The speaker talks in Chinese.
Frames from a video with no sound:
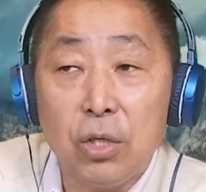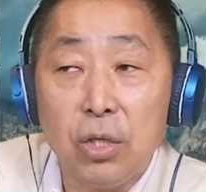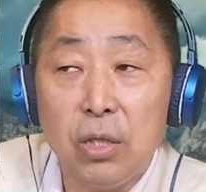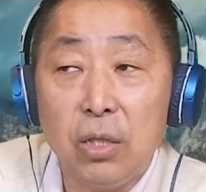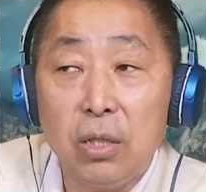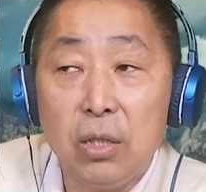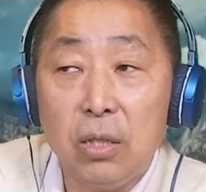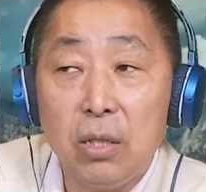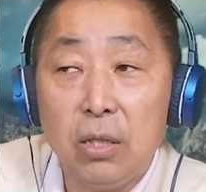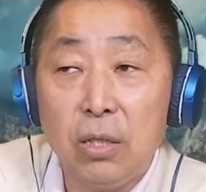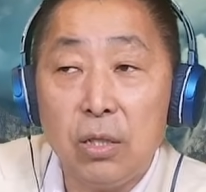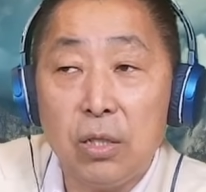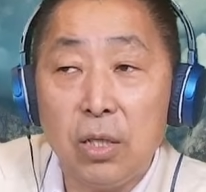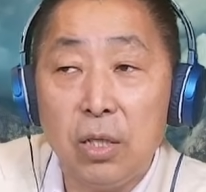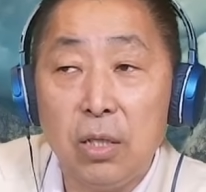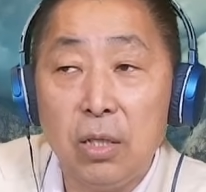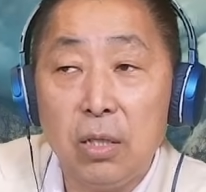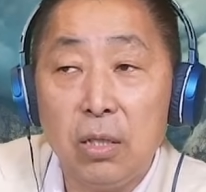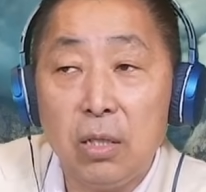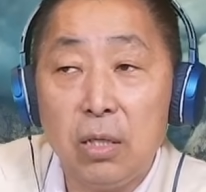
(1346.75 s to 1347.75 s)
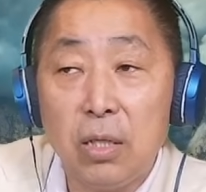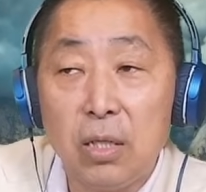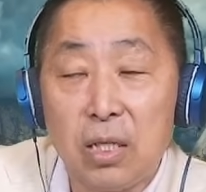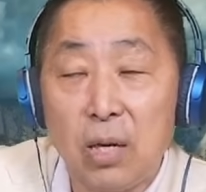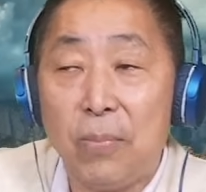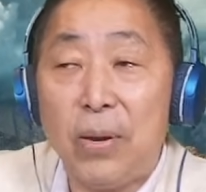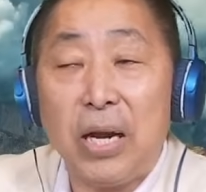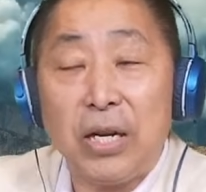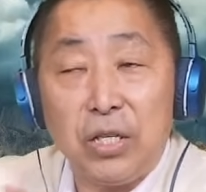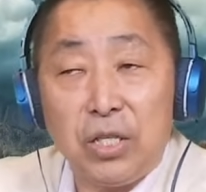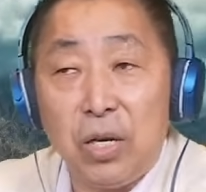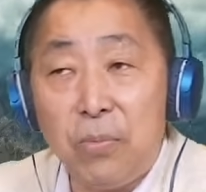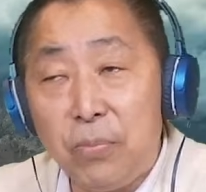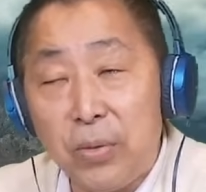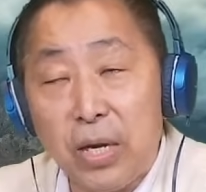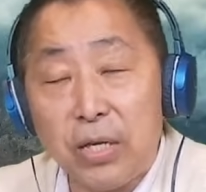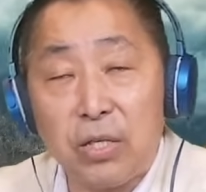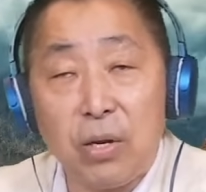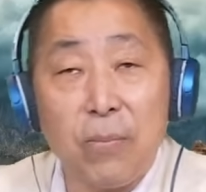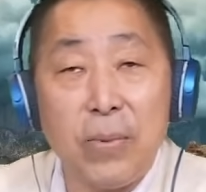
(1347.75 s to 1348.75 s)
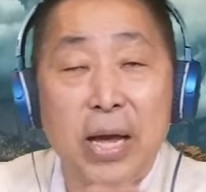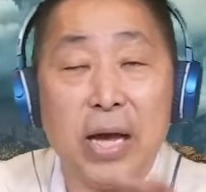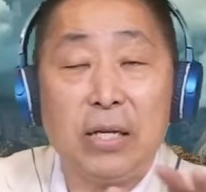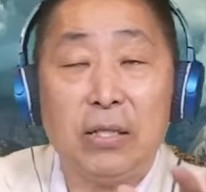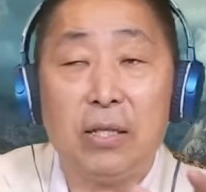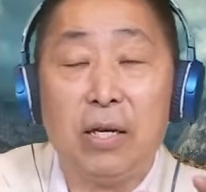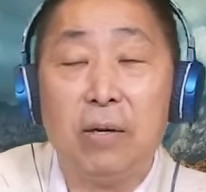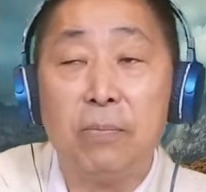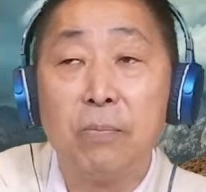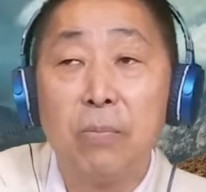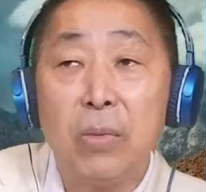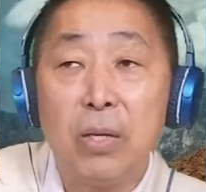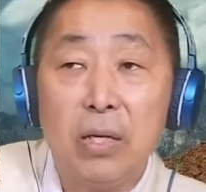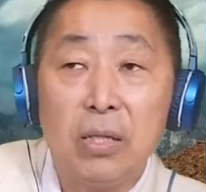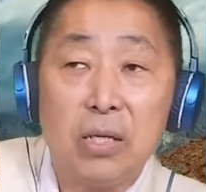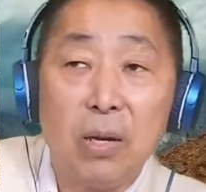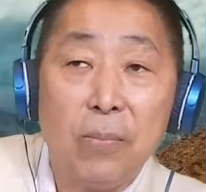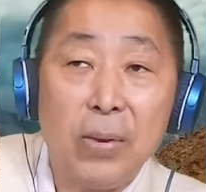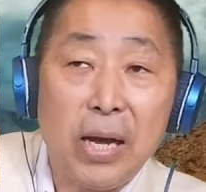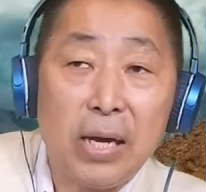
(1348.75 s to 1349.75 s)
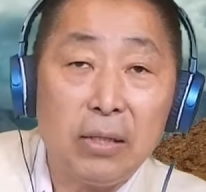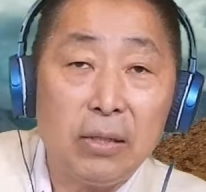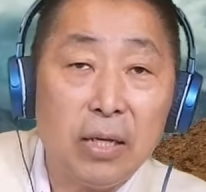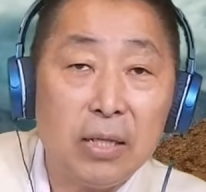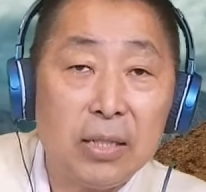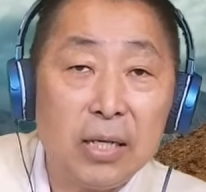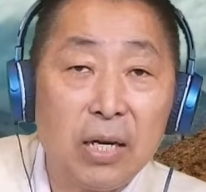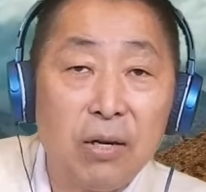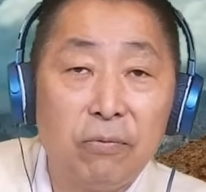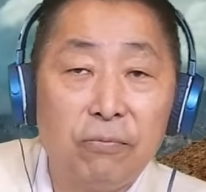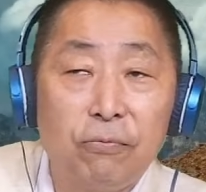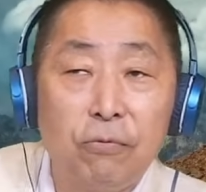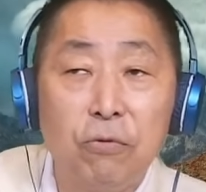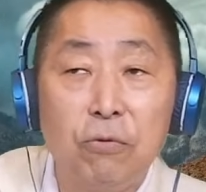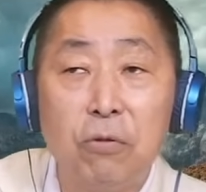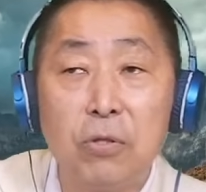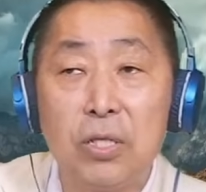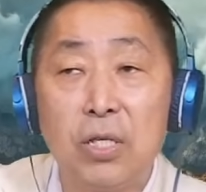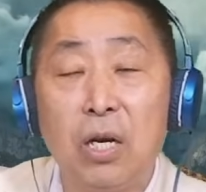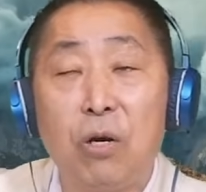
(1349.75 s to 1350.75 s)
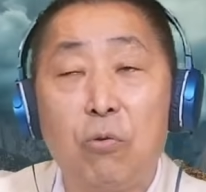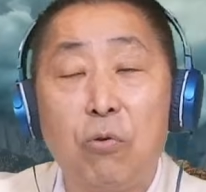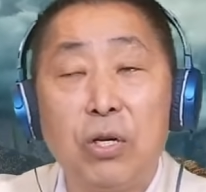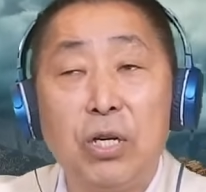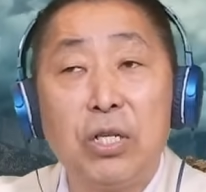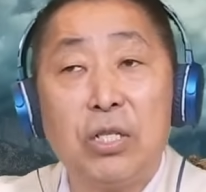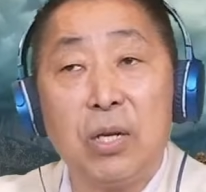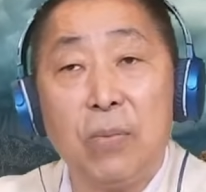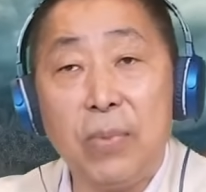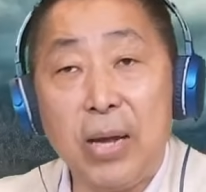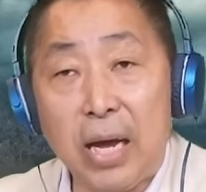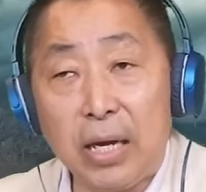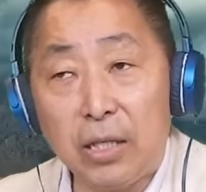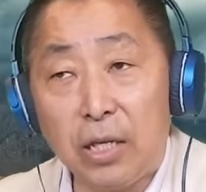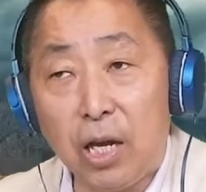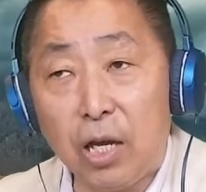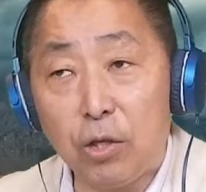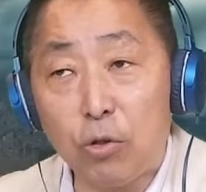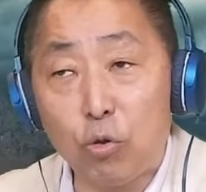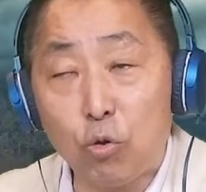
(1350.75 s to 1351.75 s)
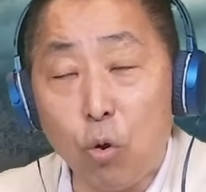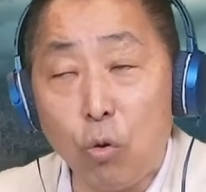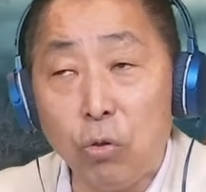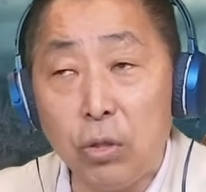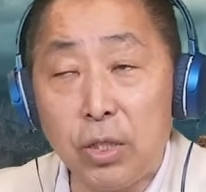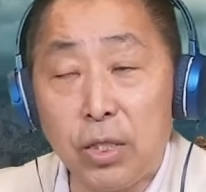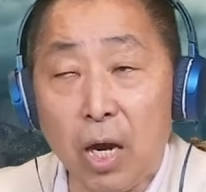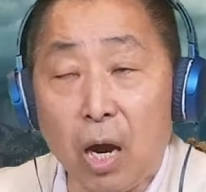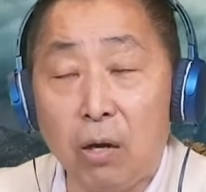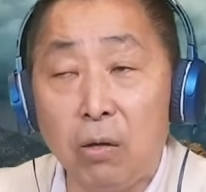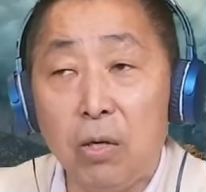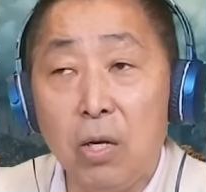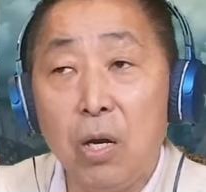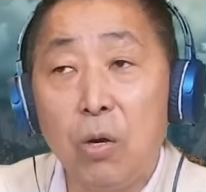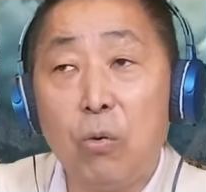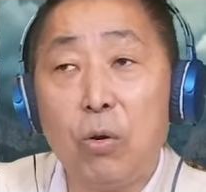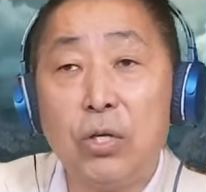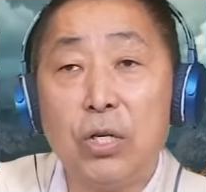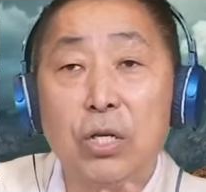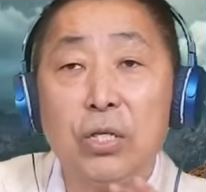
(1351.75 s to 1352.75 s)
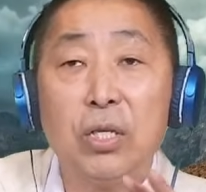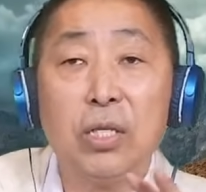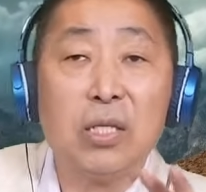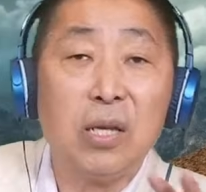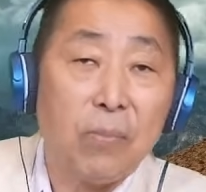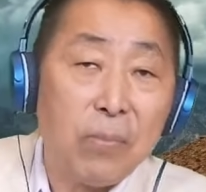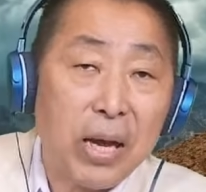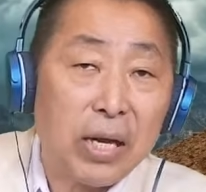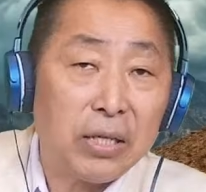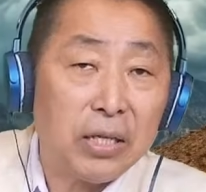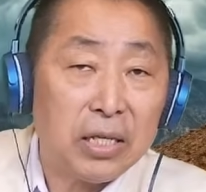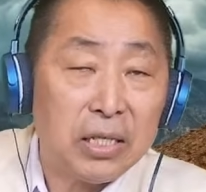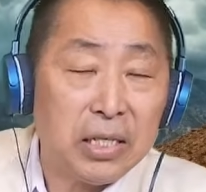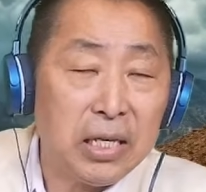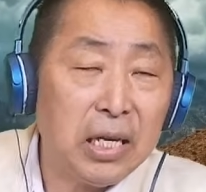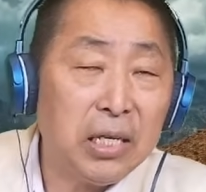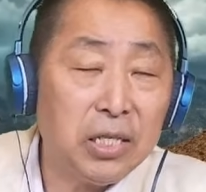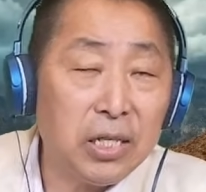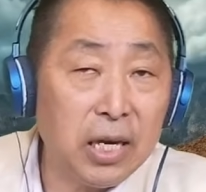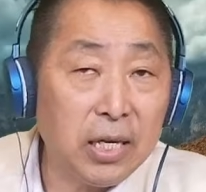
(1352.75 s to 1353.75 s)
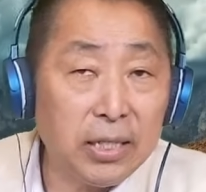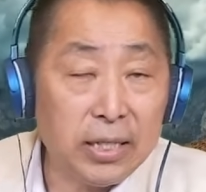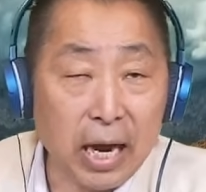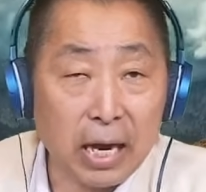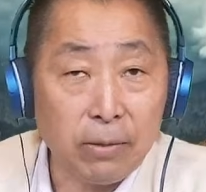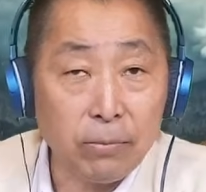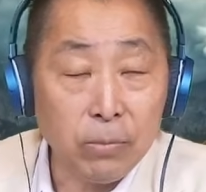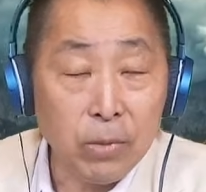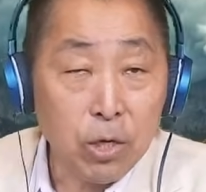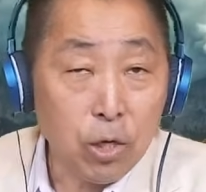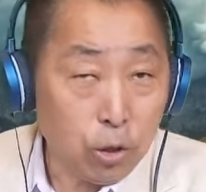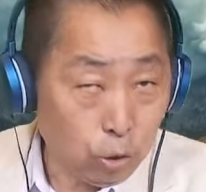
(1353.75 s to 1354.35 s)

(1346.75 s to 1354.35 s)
是是什么样的性别、什么样的什么样的这个肤色或者什么样的宗教或者是什么样的性倾向？